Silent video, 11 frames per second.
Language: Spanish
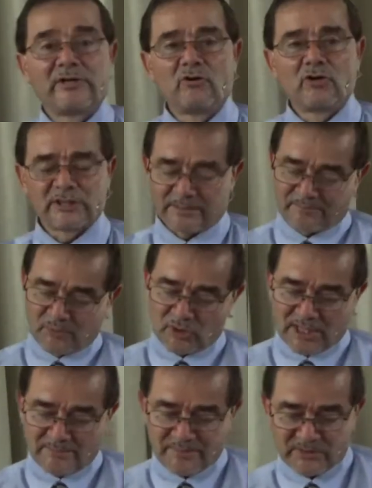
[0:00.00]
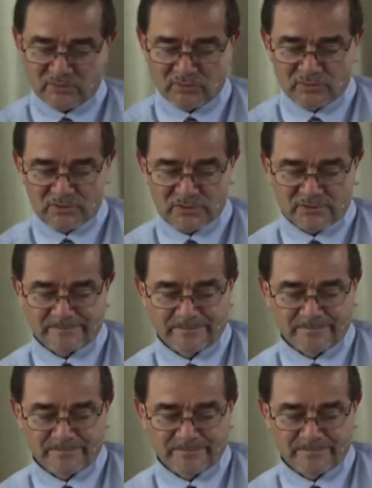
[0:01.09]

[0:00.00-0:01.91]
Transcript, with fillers: en orden por capítulos,